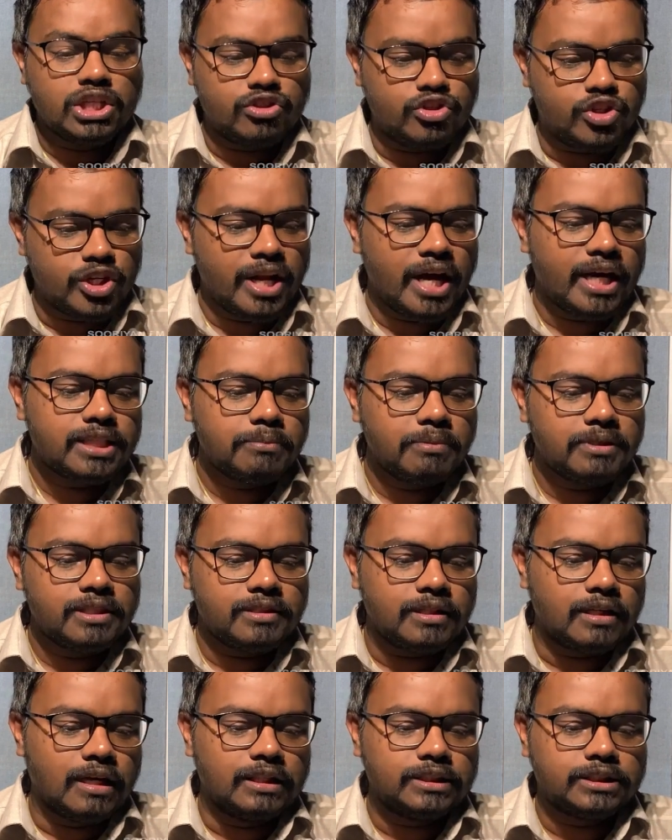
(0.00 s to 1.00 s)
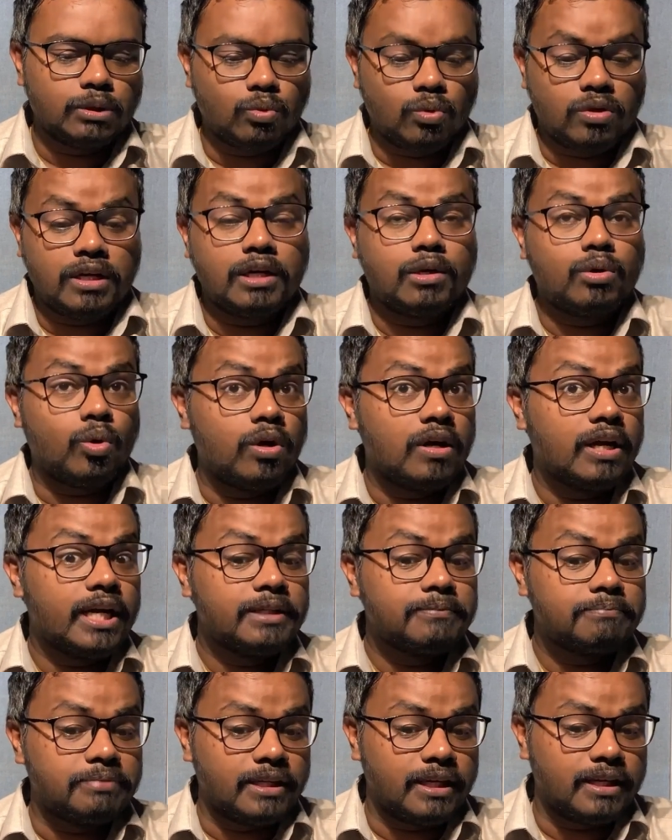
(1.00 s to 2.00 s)
ஜனாதிபதி நிகழ்த்தவுள்ள கொள்கை
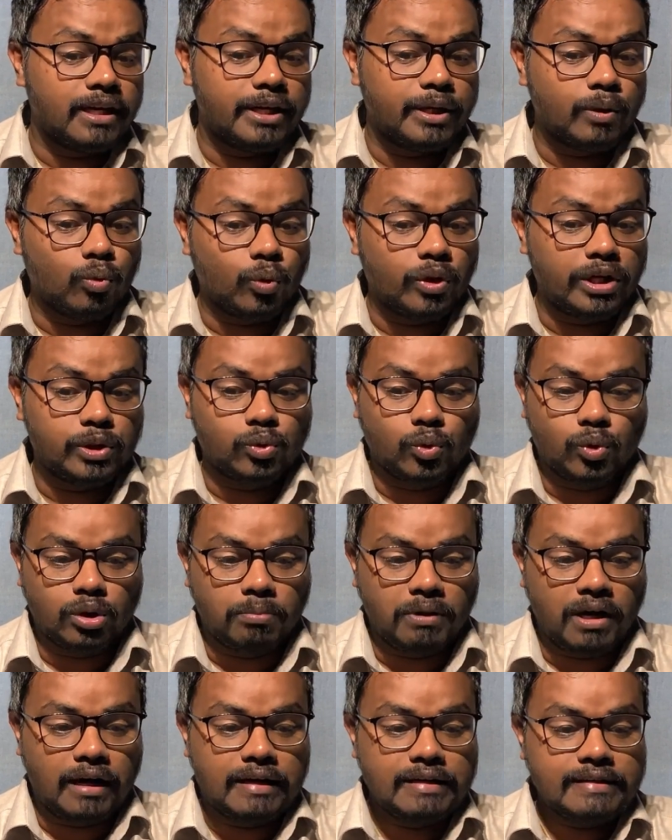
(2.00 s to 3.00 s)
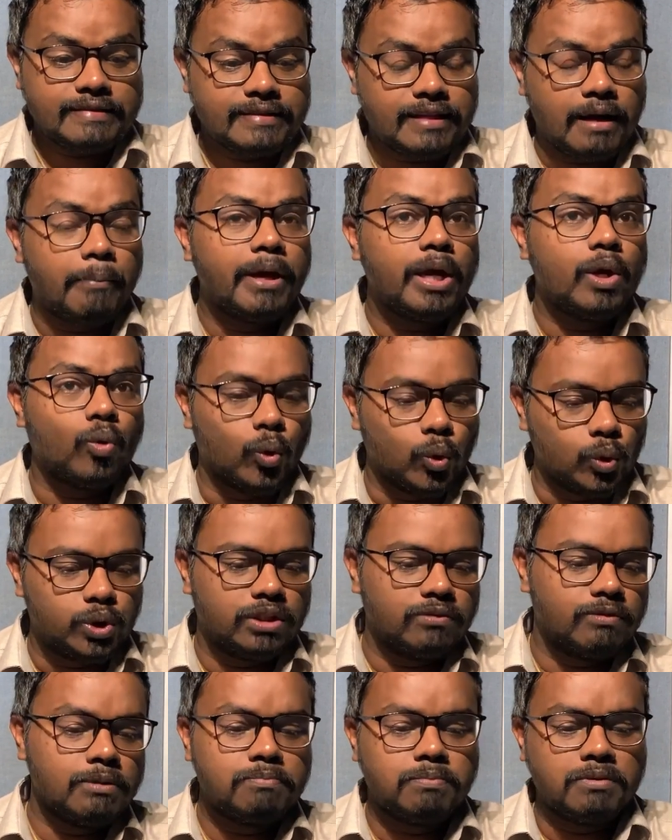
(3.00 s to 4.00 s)
பிரகடன உரை தொடர்பாக சபை
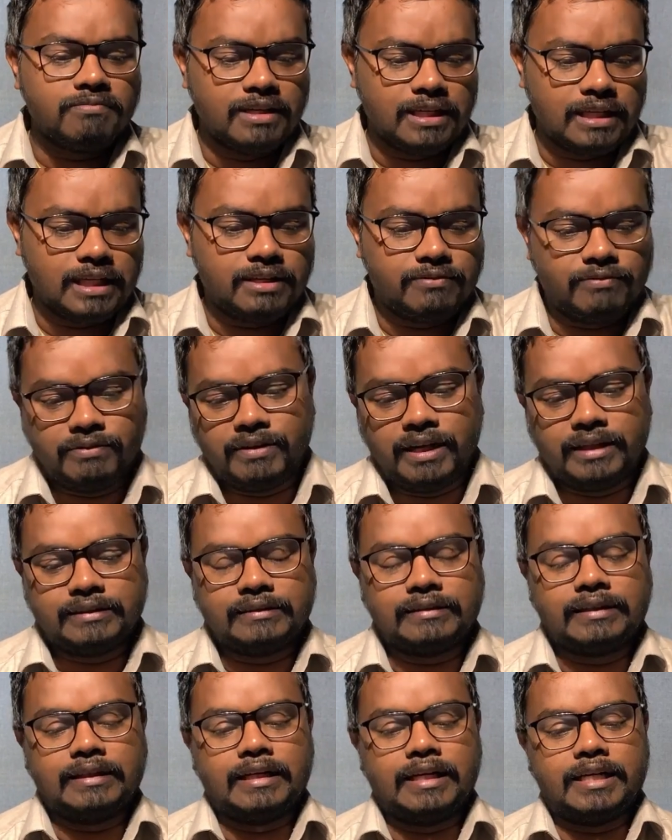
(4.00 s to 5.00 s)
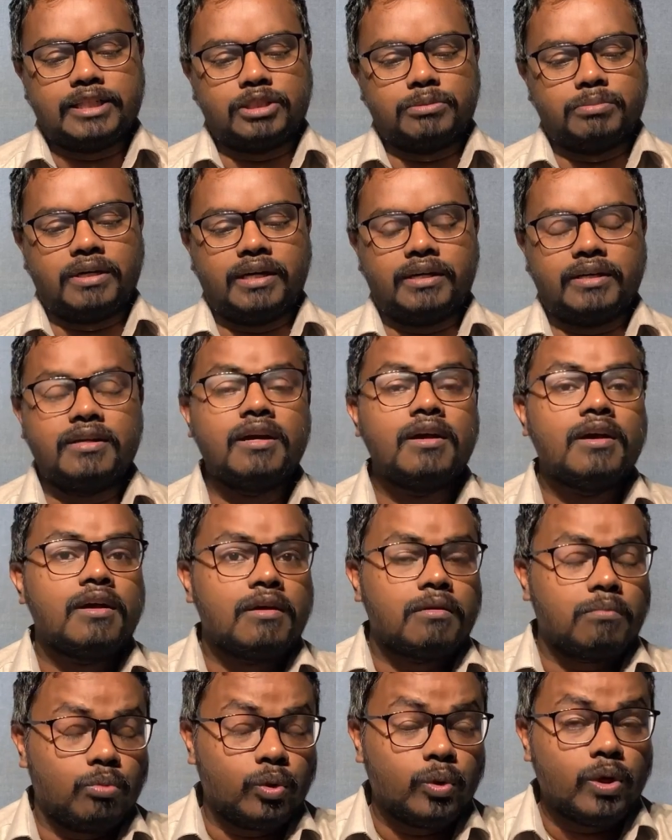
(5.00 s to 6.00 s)
ஒத்திவைப்பு வேளை விவாதத்தை நடத்துமாறு
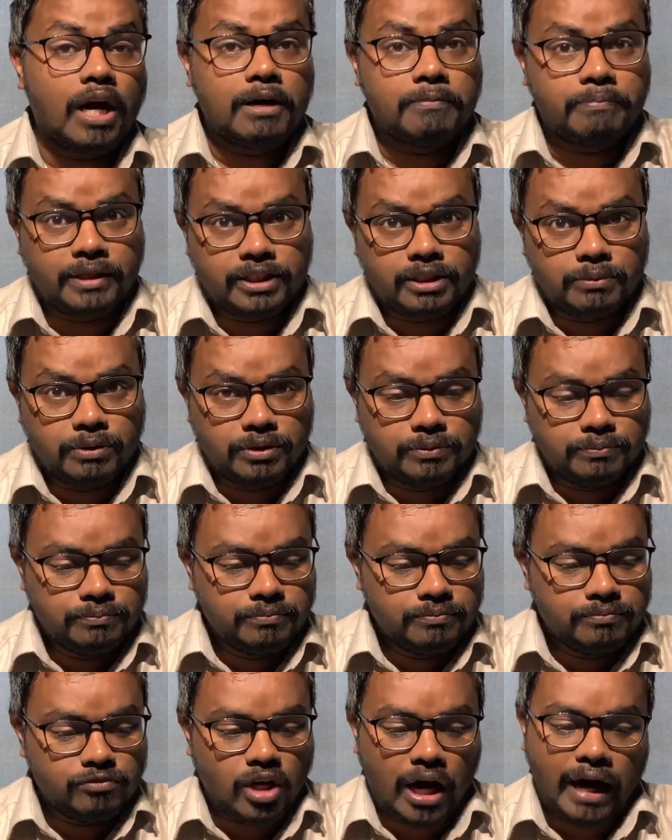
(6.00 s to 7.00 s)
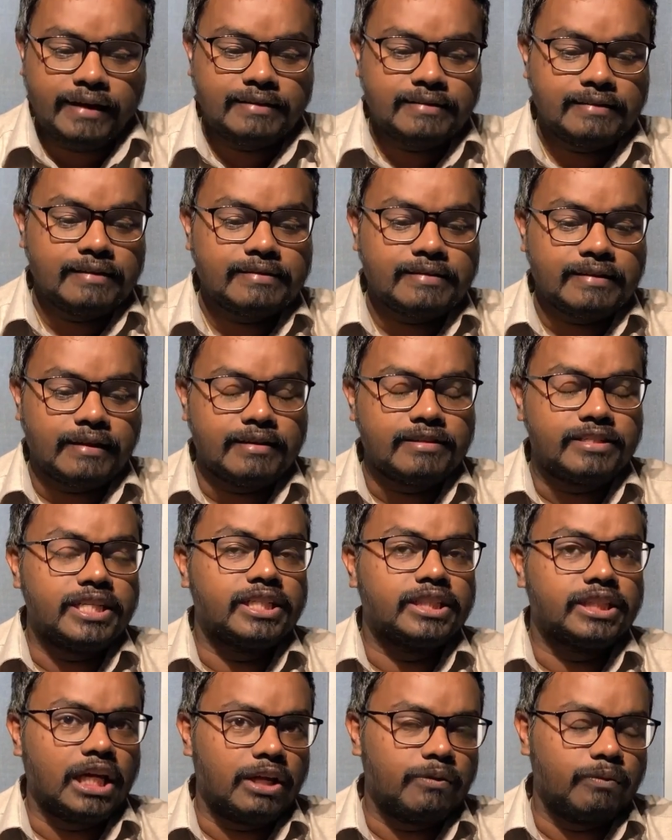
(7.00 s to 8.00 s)
முன்னாள் பிரதமரும் ஐக்கிய தேசிய
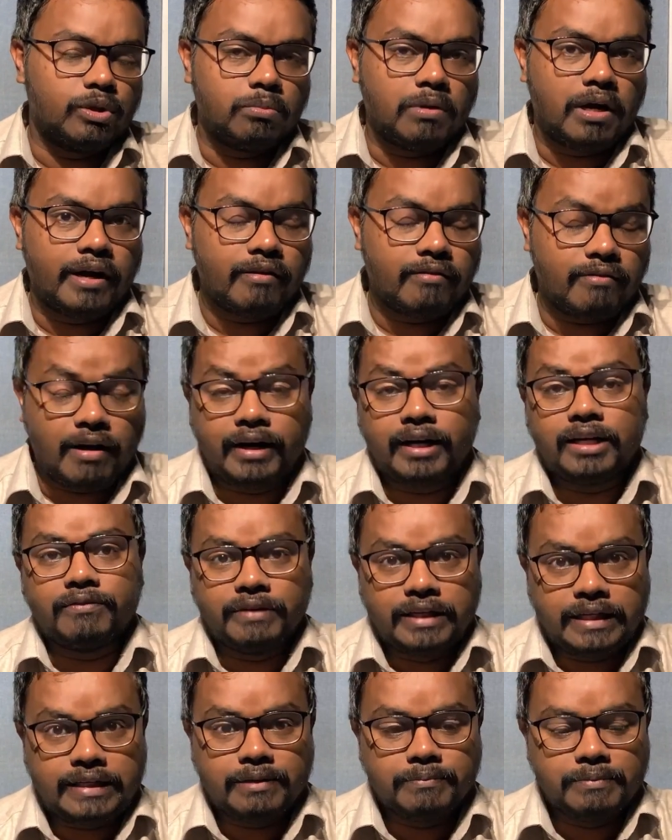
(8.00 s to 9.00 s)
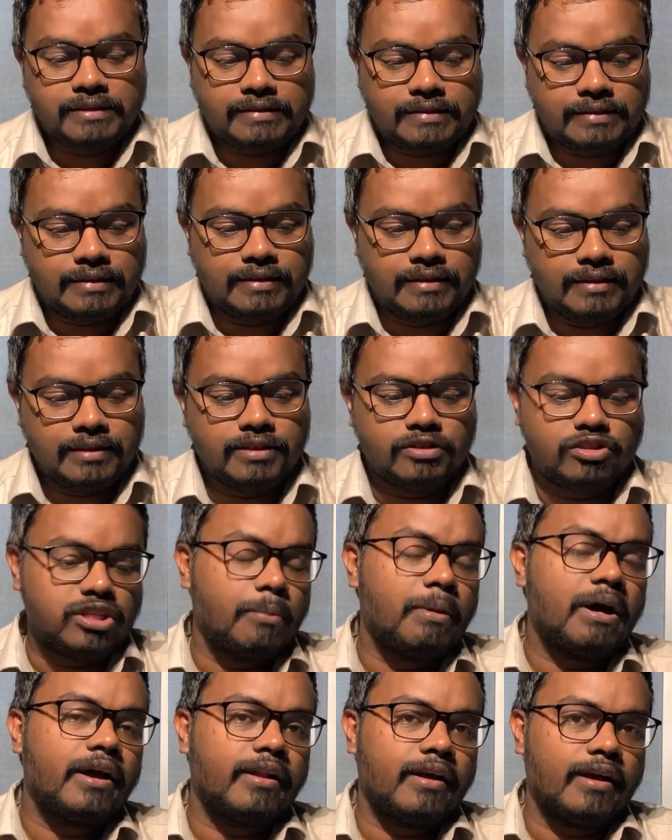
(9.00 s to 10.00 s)
கட்சியின் தலைவருமான ரணில் விக்ரமசிங்க
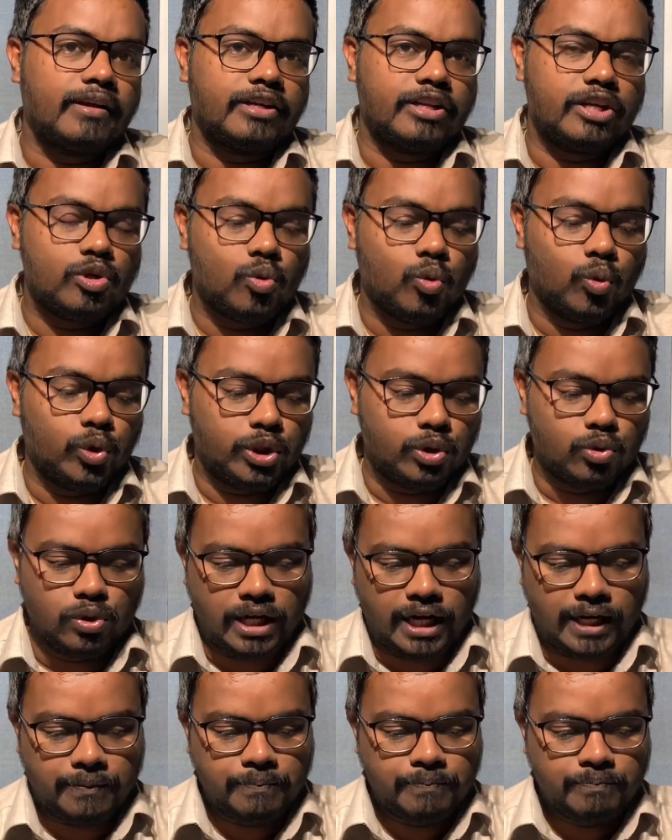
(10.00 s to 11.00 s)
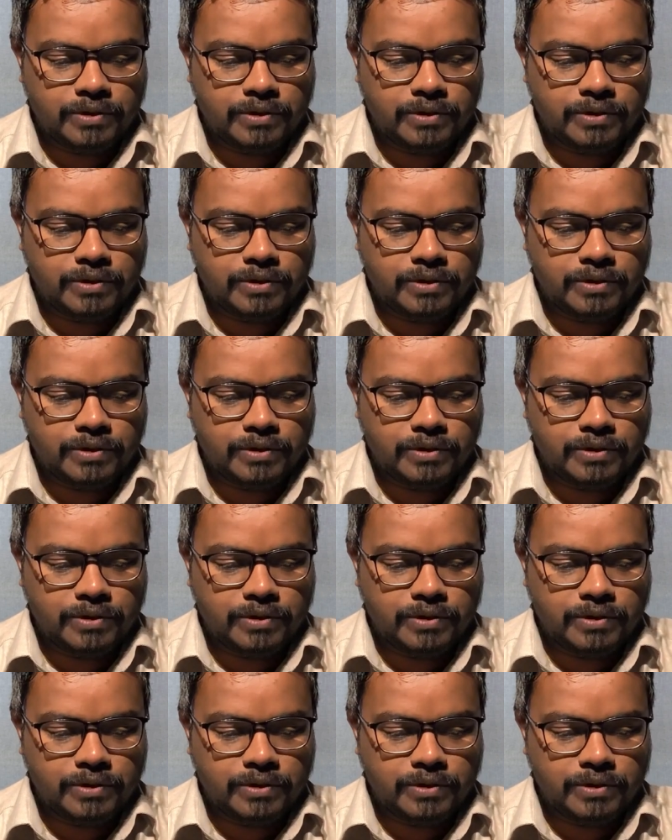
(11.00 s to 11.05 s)
சபாநாயகரை கோரியுள்ளார்